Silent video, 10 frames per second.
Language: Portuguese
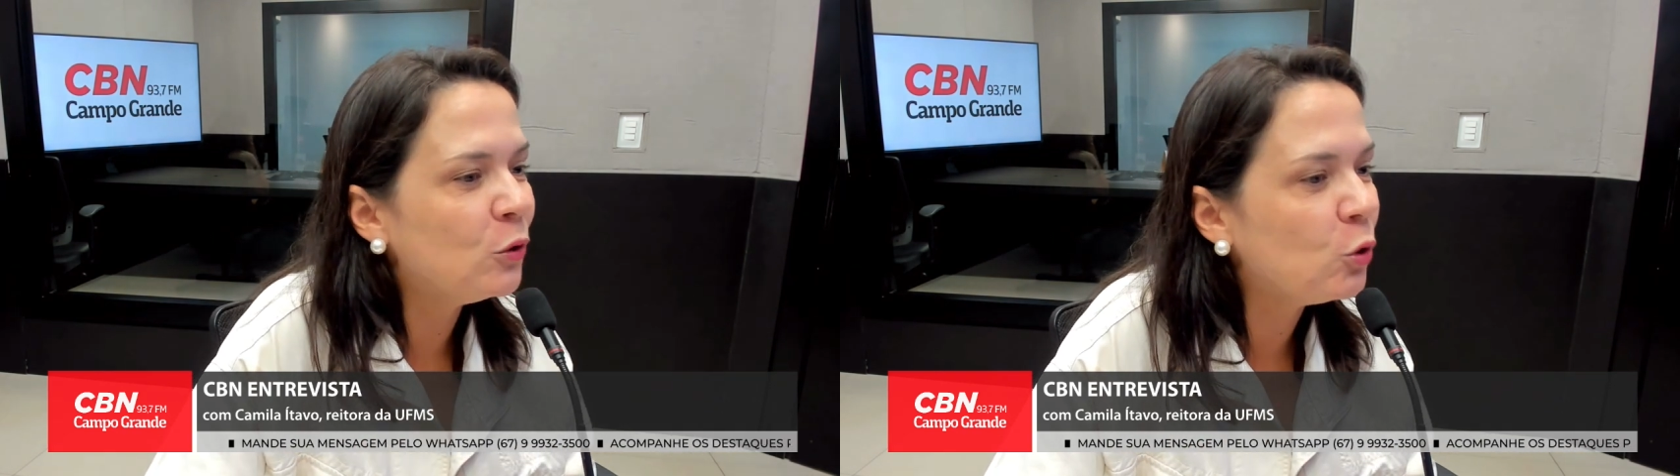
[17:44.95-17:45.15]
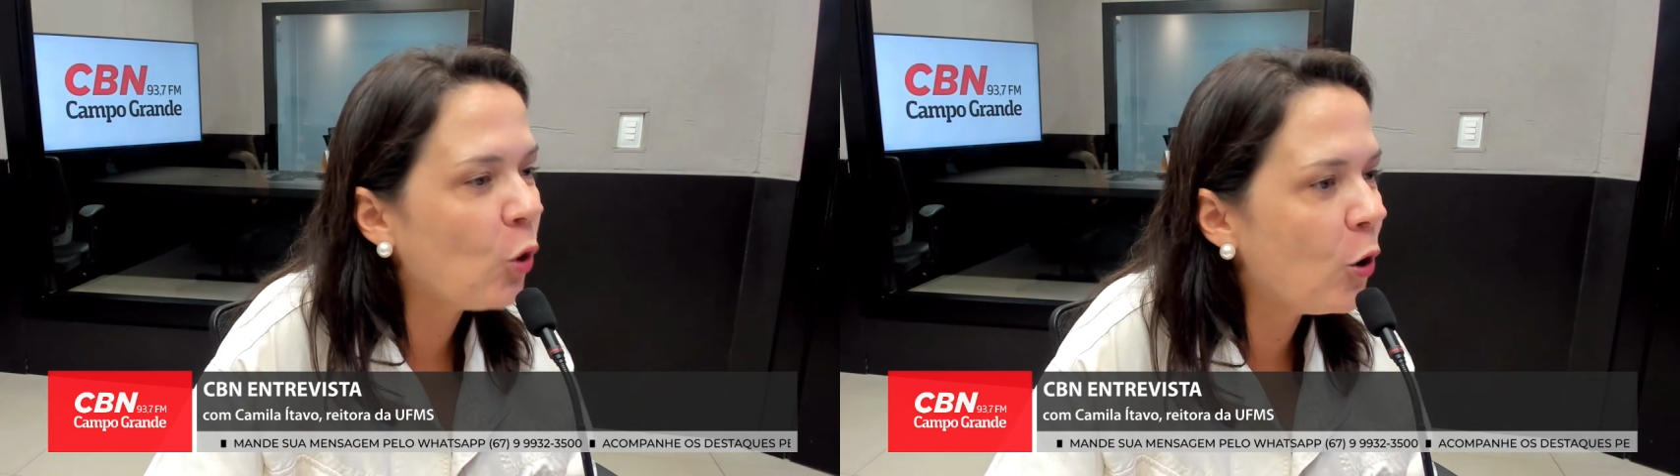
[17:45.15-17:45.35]

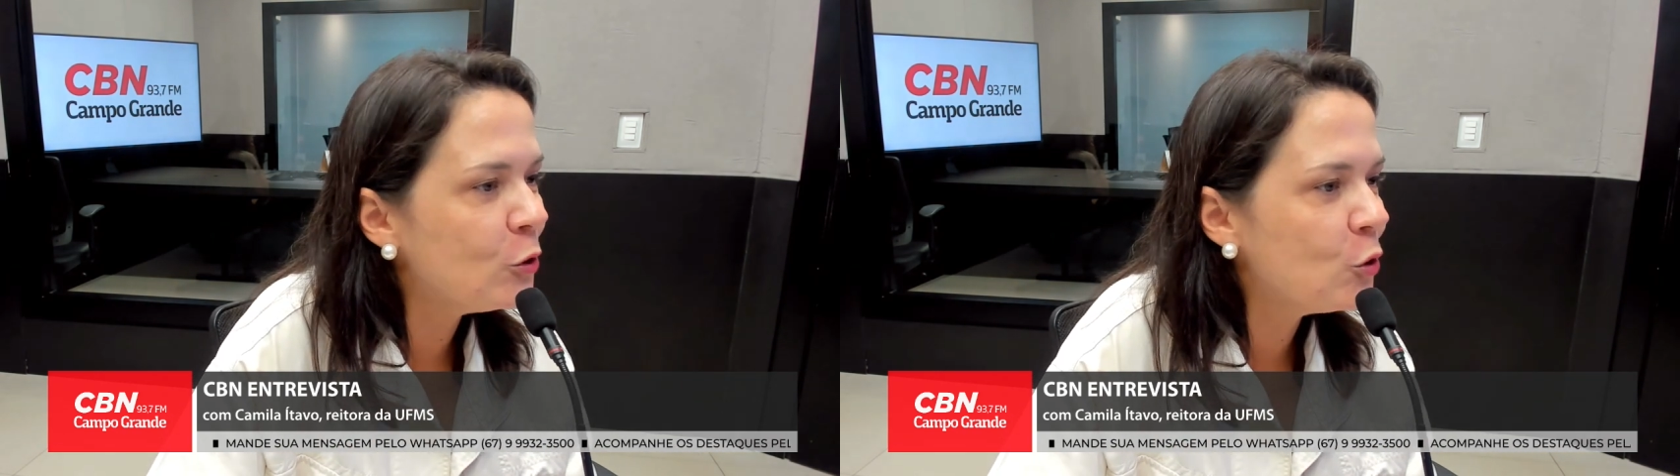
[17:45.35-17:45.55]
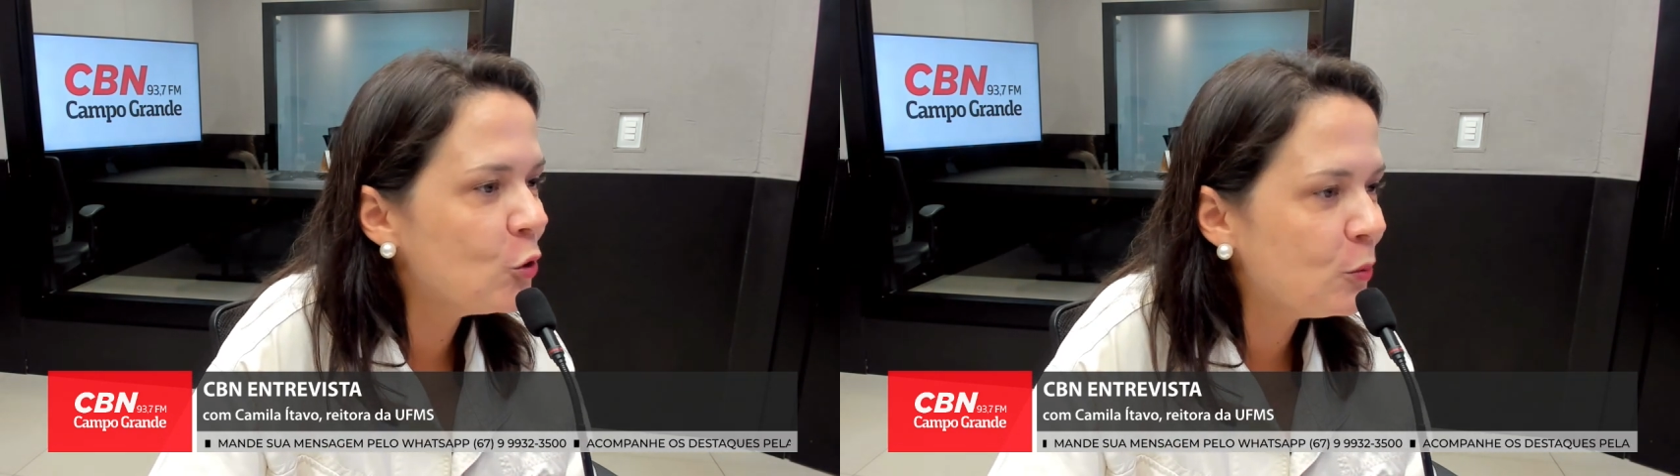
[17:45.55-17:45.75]

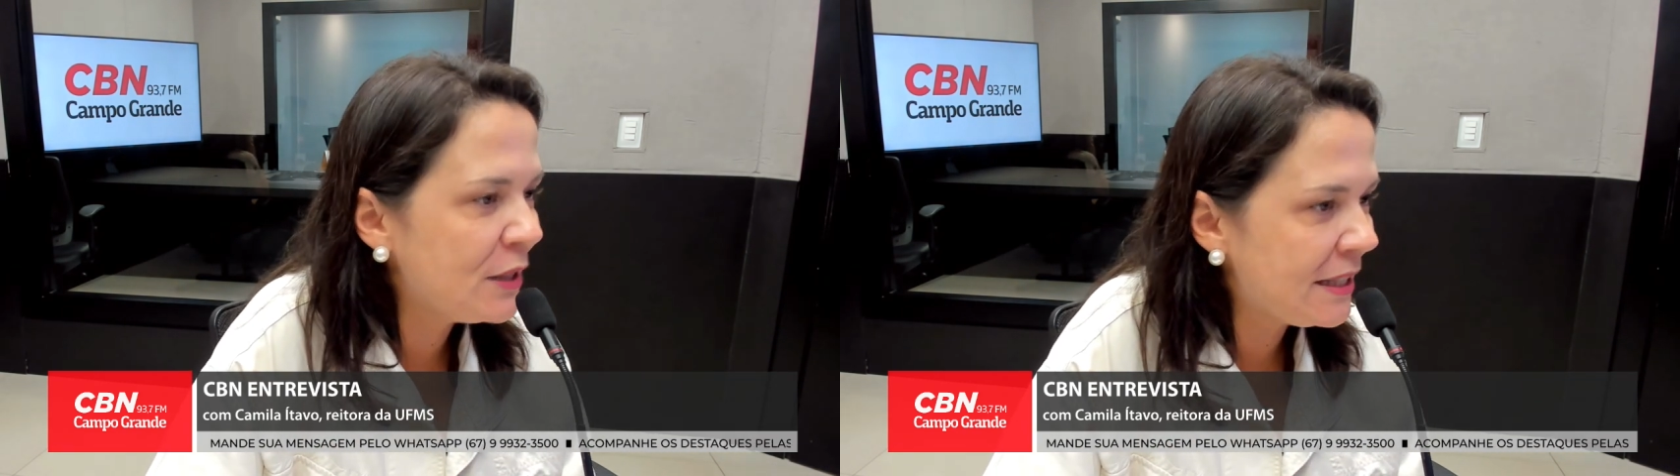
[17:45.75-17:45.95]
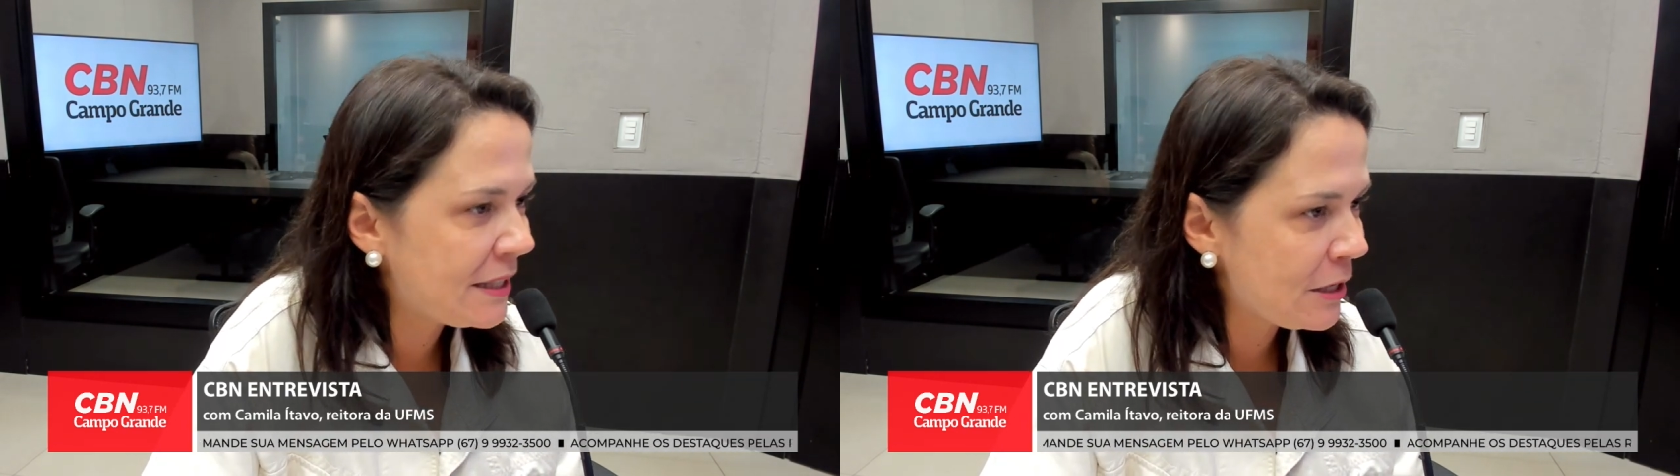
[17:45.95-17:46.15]
todos os
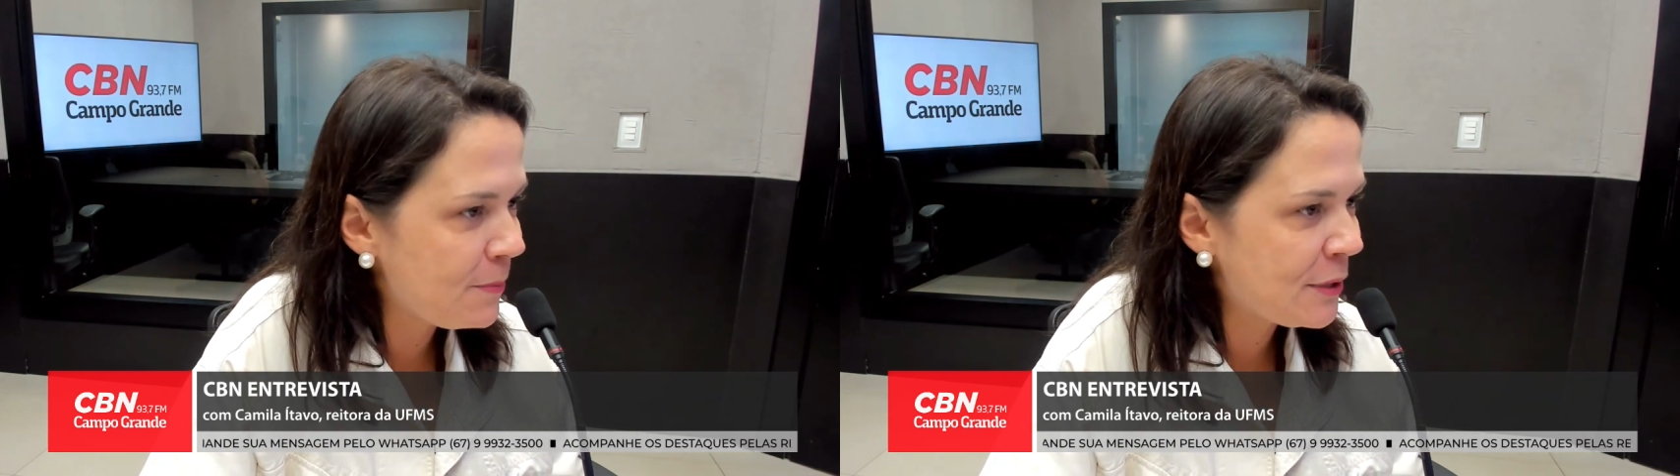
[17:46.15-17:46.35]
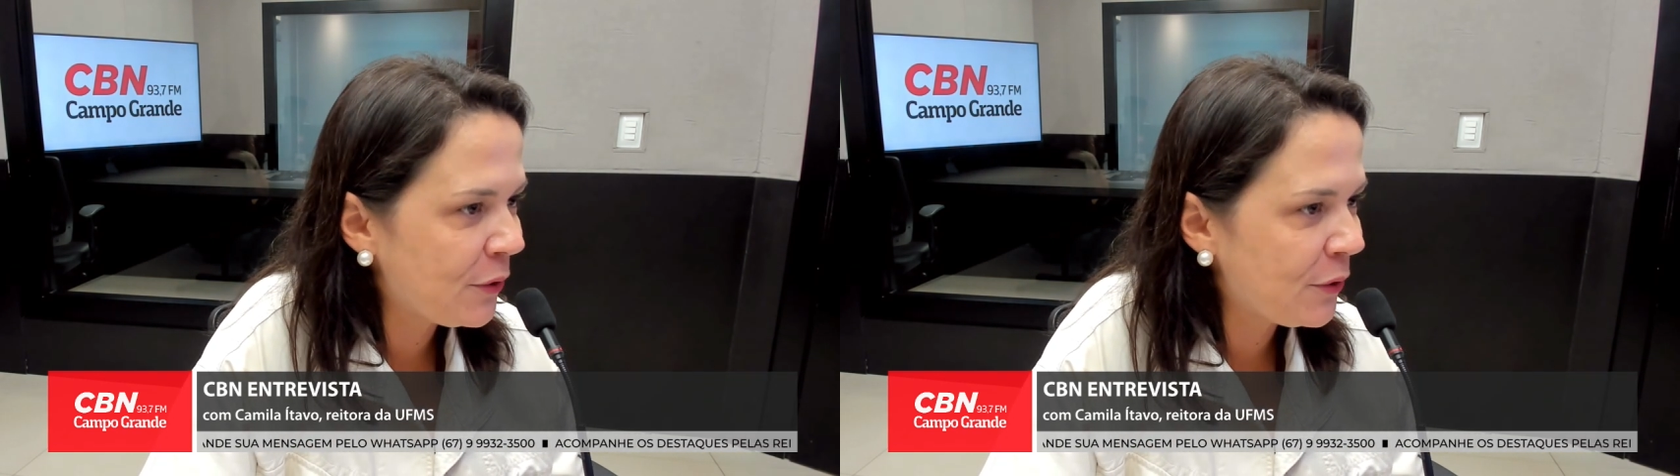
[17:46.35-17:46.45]
municípios